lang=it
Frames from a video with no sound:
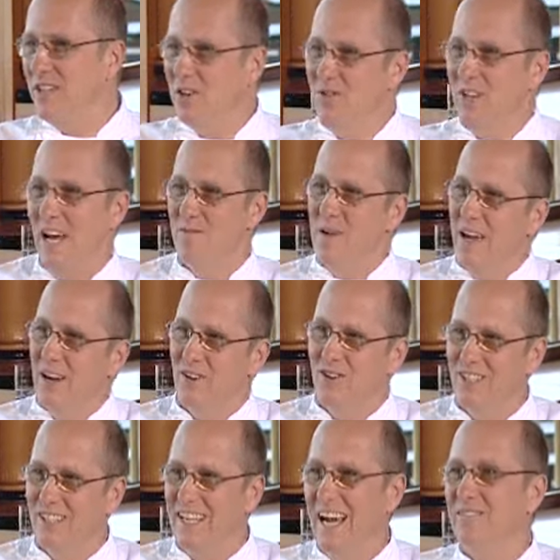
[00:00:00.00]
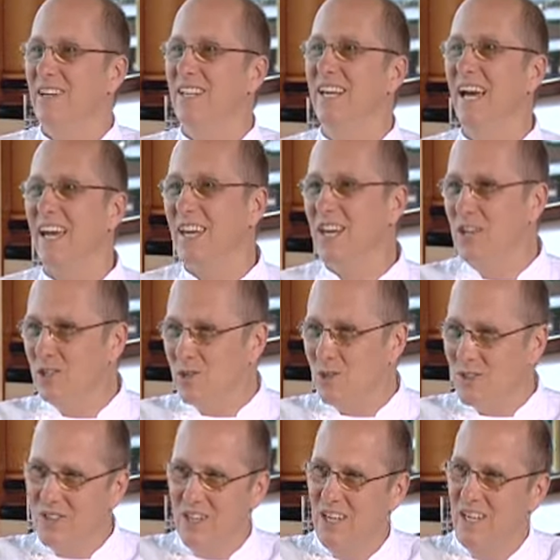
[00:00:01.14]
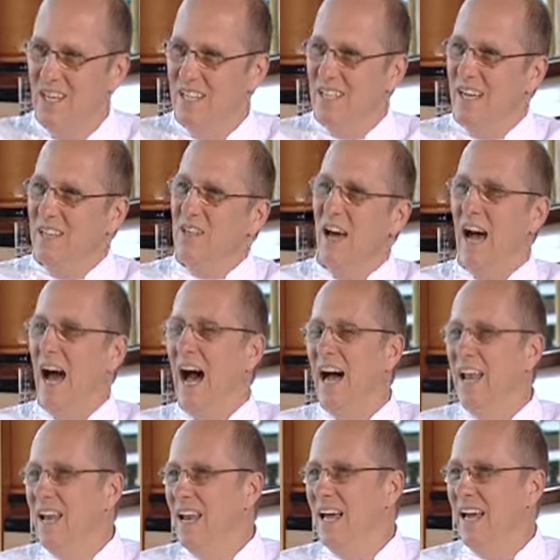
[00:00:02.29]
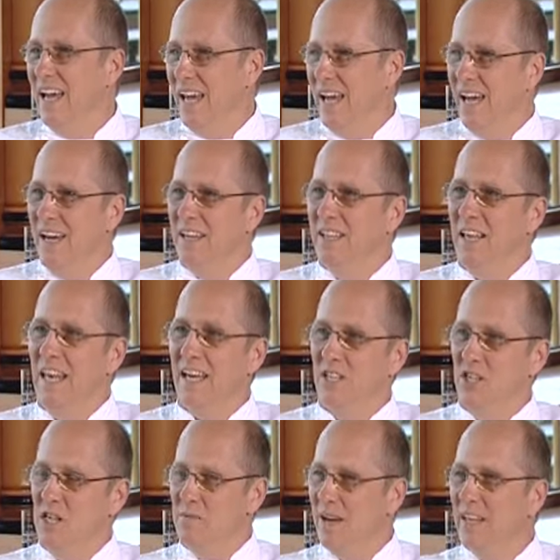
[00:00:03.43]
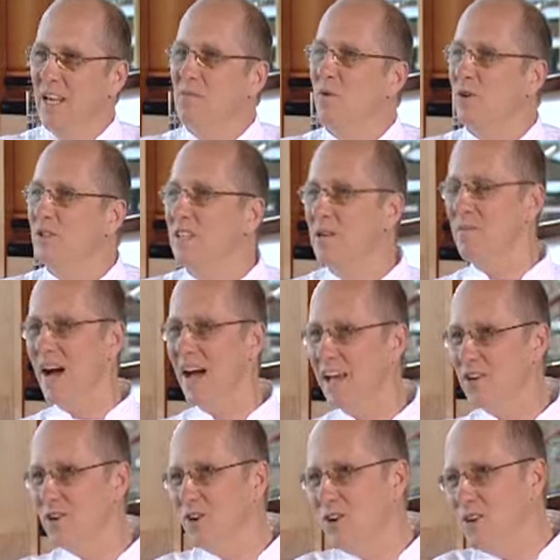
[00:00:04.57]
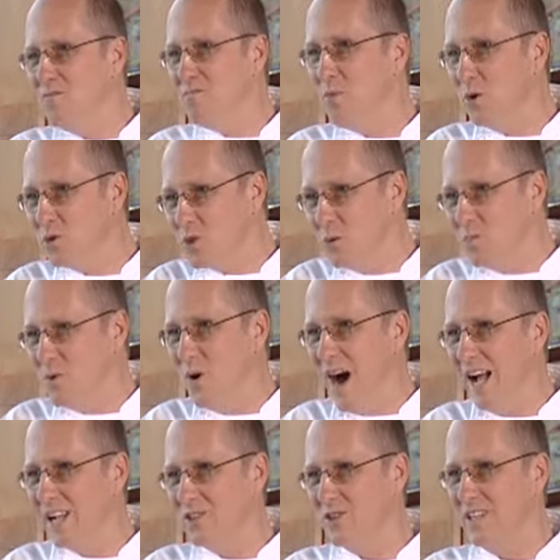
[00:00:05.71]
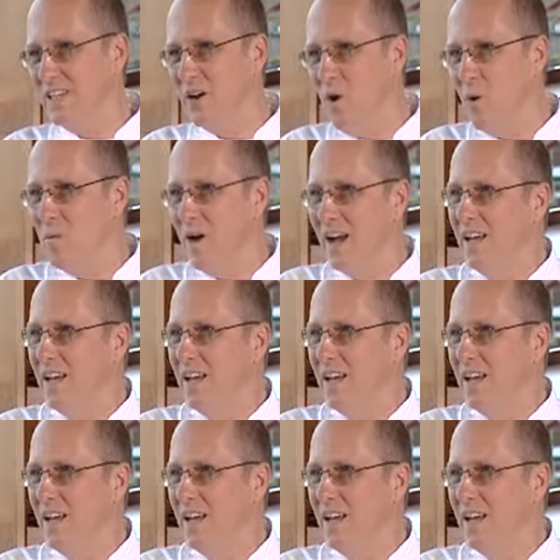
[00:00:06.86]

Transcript: di un albergo, il Cavaliere ah. Hilton, alla eh, cima del Monte Mario, il posto più alto di Roma, di